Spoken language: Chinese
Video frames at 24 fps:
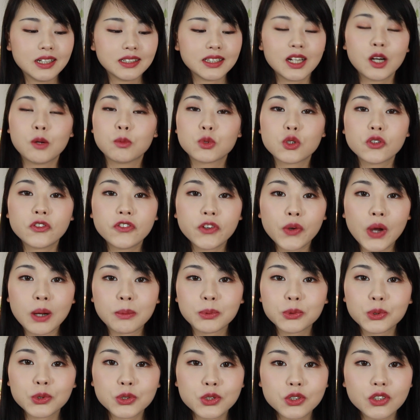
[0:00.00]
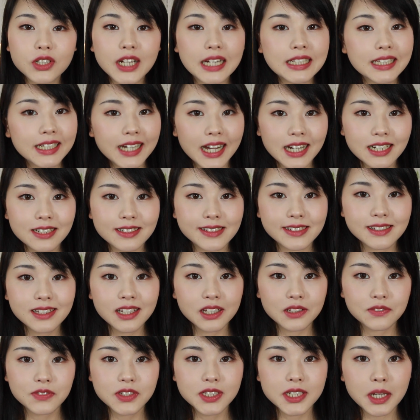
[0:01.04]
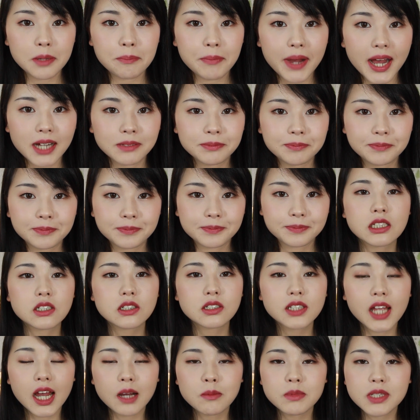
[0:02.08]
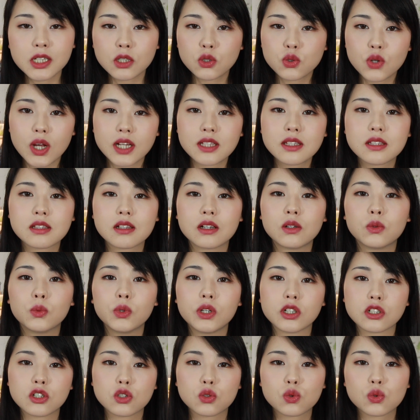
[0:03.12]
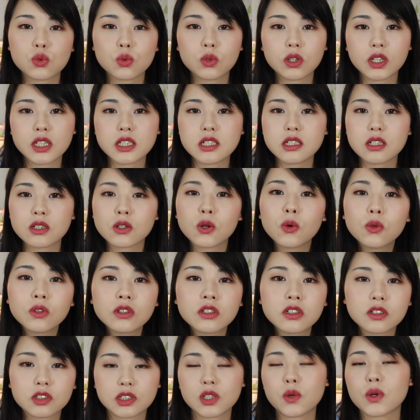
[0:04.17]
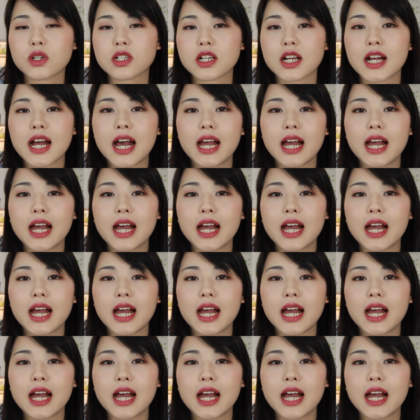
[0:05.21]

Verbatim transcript: 那我们就废话不多说，赶紧开始今天的分享吧。其实他们家的刷子呢，我也是做了一些功课，在网上